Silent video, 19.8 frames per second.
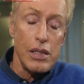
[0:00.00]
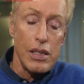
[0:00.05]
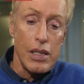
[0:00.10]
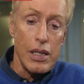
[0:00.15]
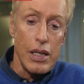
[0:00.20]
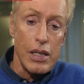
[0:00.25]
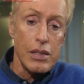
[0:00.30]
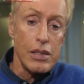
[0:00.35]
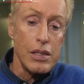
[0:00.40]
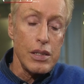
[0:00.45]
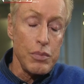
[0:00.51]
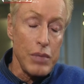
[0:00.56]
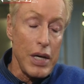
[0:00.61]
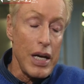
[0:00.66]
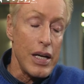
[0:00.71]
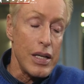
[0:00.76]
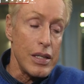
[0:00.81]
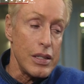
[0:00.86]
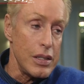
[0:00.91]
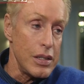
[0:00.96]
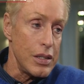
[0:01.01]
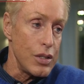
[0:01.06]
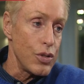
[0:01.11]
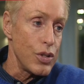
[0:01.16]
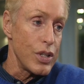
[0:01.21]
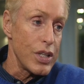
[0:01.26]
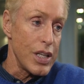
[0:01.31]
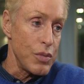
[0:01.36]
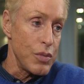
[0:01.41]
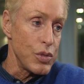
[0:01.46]
eh, grandi mani, io
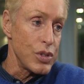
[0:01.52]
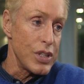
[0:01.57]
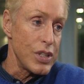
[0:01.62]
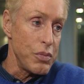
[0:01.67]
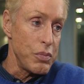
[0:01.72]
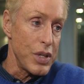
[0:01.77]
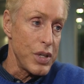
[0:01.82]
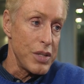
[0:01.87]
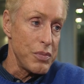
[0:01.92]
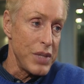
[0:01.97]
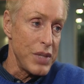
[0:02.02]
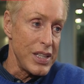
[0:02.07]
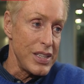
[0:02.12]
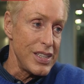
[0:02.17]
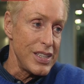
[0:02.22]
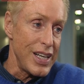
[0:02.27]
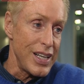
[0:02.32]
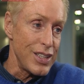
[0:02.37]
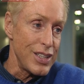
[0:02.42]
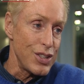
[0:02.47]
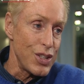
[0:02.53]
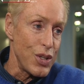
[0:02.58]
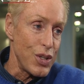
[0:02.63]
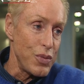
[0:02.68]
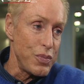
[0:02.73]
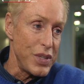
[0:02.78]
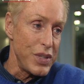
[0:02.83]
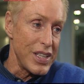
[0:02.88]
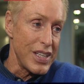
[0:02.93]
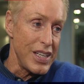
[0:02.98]
le chiamo sempre le mani
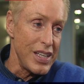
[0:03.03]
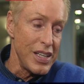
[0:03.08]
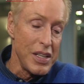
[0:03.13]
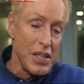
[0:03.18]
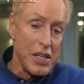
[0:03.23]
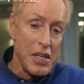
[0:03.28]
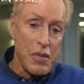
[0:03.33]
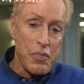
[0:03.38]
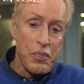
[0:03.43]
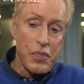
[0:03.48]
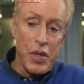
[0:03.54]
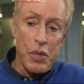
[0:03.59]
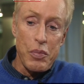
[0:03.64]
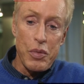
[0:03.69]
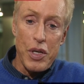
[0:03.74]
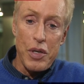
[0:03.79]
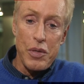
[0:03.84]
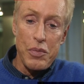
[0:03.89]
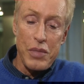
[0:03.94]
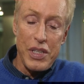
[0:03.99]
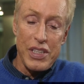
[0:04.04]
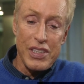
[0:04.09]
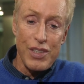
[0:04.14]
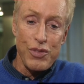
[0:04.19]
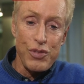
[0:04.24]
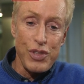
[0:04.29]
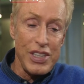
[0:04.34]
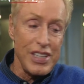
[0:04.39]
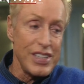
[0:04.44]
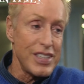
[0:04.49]
d'angelo perché eh,
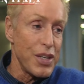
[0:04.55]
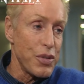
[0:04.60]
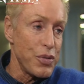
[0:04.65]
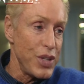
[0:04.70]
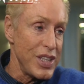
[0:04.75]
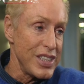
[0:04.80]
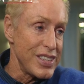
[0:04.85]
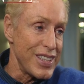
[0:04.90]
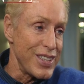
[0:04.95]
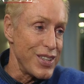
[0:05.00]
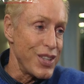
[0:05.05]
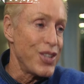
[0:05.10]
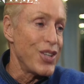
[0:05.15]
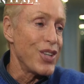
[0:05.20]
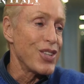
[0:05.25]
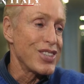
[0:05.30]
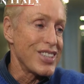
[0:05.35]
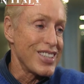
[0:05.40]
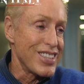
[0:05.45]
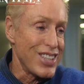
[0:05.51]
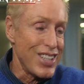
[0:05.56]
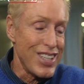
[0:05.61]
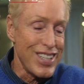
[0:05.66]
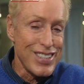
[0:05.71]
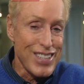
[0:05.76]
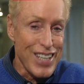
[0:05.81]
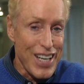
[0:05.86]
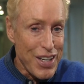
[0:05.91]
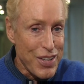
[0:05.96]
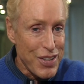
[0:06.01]
probabilmente finite queste, non so se ce
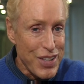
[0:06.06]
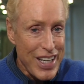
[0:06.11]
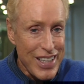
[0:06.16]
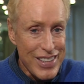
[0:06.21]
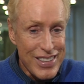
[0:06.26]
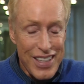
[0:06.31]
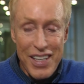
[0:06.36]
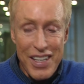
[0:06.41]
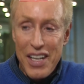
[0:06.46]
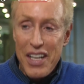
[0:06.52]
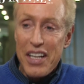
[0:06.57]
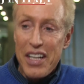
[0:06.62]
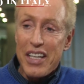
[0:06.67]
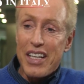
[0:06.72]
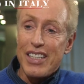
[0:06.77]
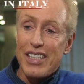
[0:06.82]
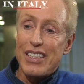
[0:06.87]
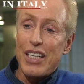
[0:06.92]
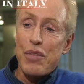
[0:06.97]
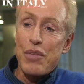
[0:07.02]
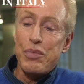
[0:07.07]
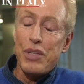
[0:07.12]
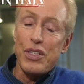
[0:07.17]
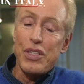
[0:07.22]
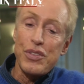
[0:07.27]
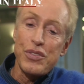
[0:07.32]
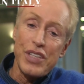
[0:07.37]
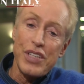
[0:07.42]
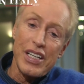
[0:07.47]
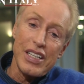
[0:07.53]
ne saranno altre che
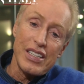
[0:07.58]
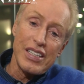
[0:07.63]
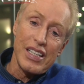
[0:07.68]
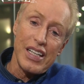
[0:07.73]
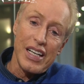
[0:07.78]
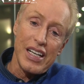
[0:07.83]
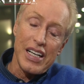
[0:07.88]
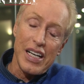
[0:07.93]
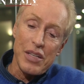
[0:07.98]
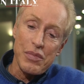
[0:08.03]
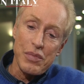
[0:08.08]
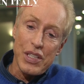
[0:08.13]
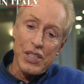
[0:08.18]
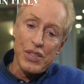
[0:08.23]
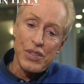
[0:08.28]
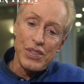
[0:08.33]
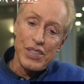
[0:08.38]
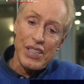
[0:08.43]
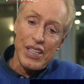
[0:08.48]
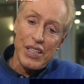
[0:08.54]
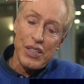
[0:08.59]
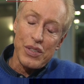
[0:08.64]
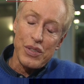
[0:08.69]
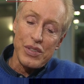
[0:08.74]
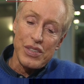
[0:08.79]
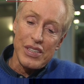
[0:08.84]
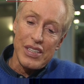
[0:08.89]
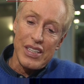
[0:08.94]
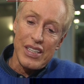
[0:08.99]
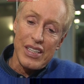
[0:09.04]
sappiano fare dei ricami così,
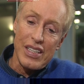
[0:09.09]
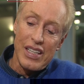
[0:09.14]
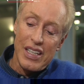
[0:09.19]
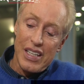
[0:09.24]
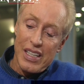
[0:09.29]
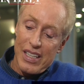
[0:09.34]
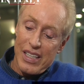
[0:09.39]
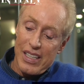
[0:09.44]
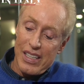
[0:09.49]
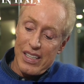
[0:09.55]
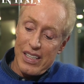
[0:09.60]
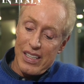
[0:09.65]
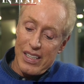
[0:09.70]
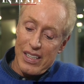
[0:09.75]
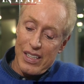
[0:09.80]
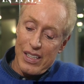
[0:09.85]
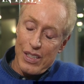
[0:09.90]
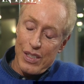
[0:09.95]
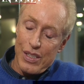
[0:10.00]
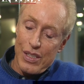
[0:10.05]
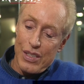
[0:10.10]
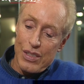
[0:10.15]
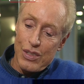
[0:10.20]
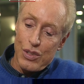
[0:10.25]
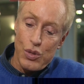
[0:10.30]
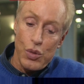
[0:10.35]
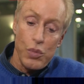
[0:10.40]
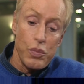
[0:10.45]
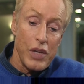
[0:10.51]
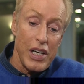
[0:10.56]
così uh,
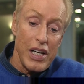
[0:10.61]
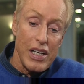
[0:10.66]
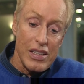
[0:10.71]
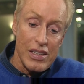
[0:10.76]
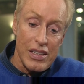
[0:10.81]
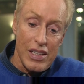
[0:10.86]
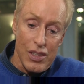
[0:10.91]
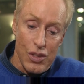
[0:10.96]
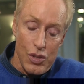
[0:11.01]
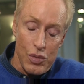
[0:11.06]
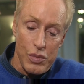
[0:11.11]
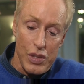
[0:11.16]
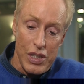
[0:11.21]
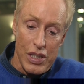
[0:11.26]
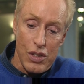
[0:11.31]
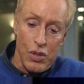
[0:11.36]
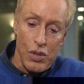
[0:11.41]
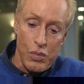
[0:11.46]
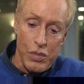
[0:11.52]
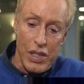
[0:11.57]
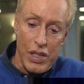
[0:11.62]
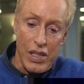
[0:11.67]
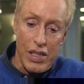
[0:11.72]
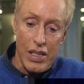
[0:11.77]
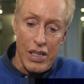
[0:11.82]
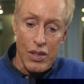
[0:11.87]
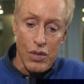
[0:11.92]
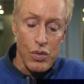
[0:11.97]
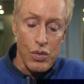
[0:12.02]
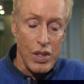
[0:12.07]
stupendi come,
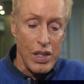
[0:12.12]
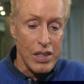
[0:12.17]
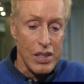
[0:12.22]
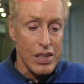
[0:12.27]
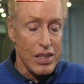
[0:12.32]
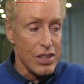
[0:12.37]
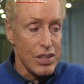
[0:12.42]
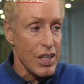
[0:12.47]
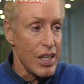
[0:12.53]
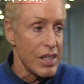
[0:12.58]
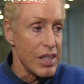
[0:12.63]
come Ecco, a proposito artigiani. di